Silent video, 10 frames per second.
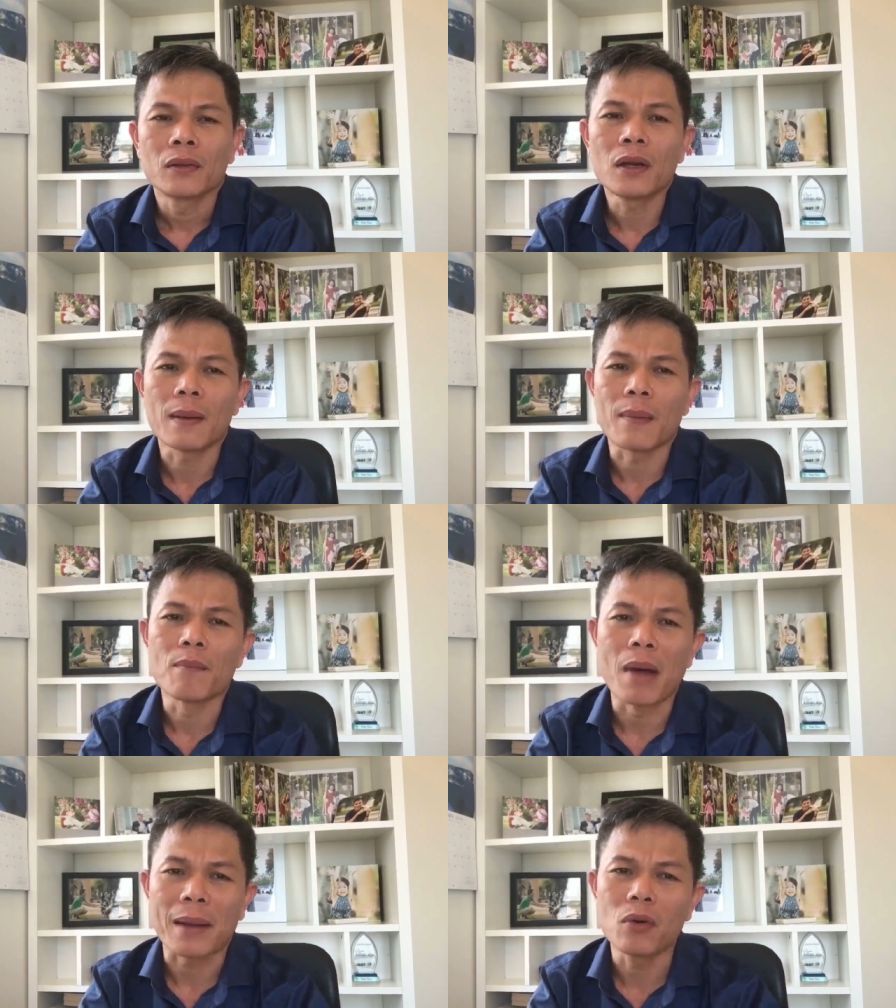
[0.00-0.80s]
tức là
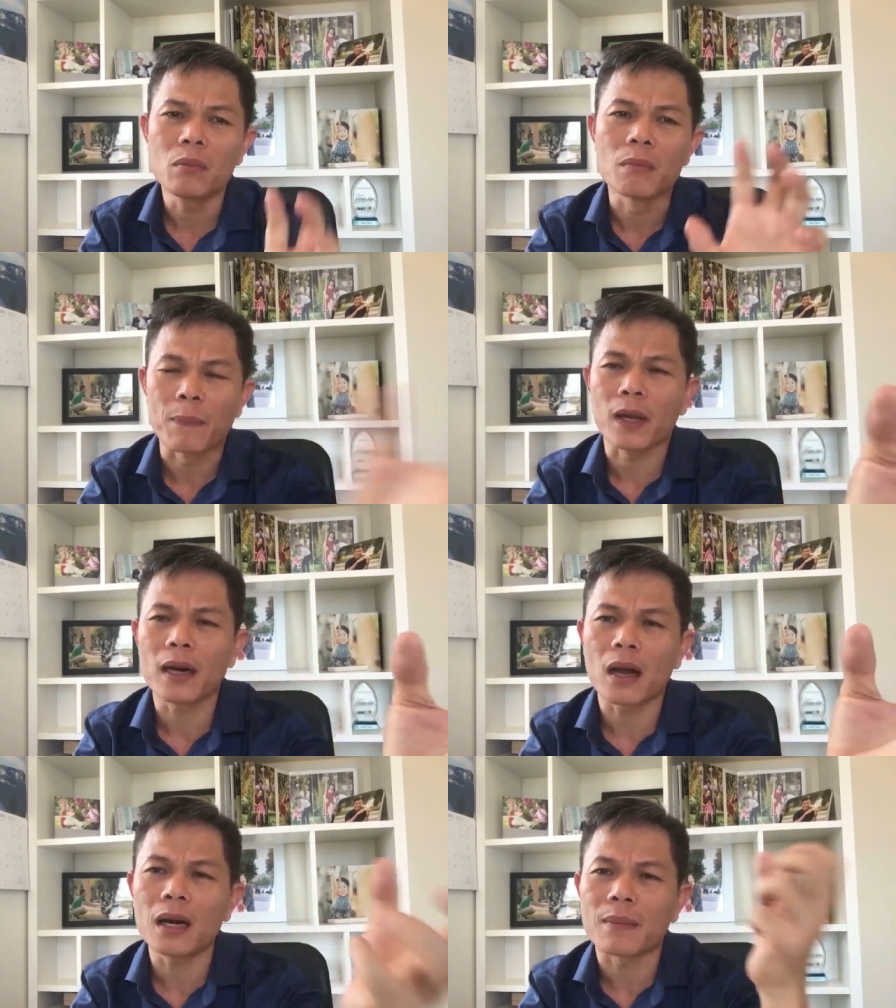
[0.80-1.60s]
bạn muốn bập
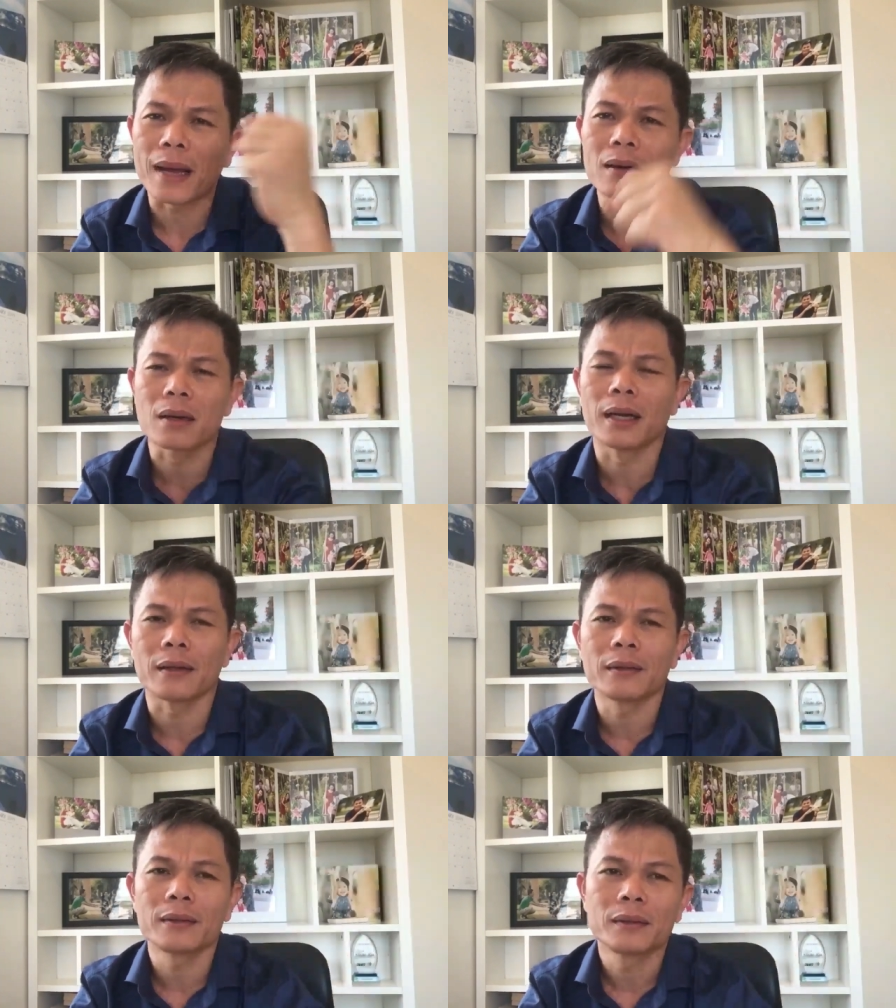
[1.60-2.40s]
cái đó là bạn được
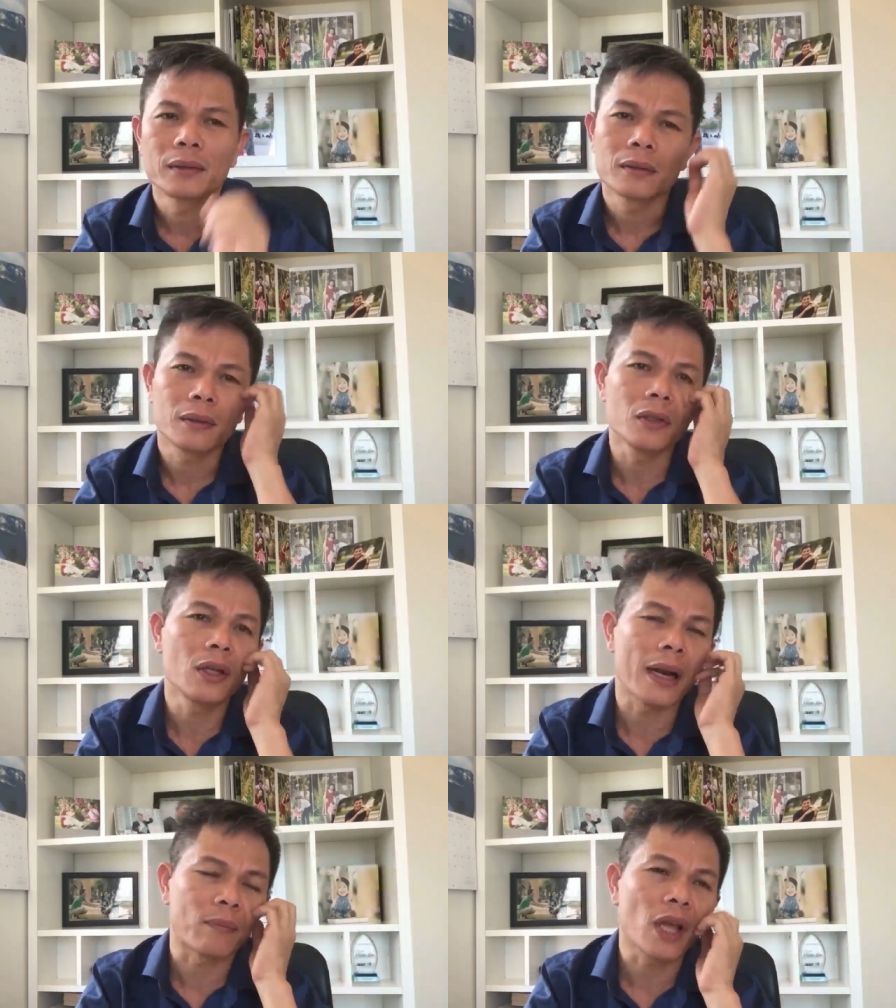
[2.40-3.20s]
liền tư
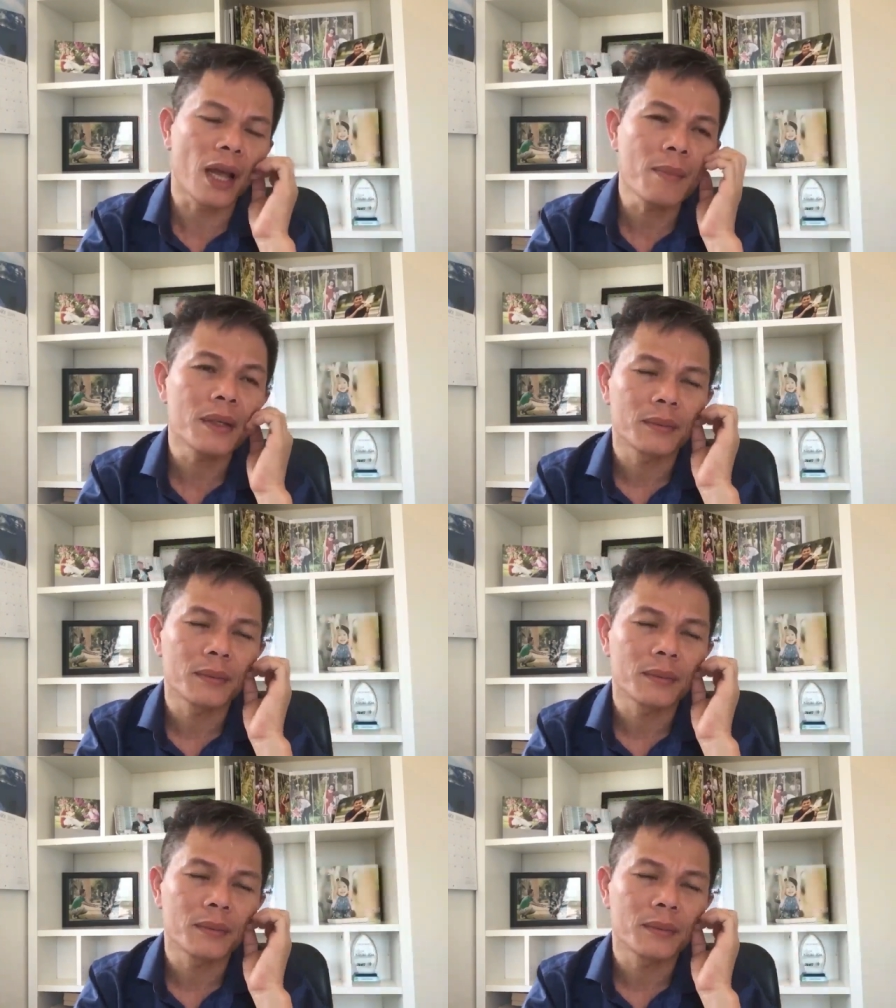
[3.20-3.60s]
duy làm thêm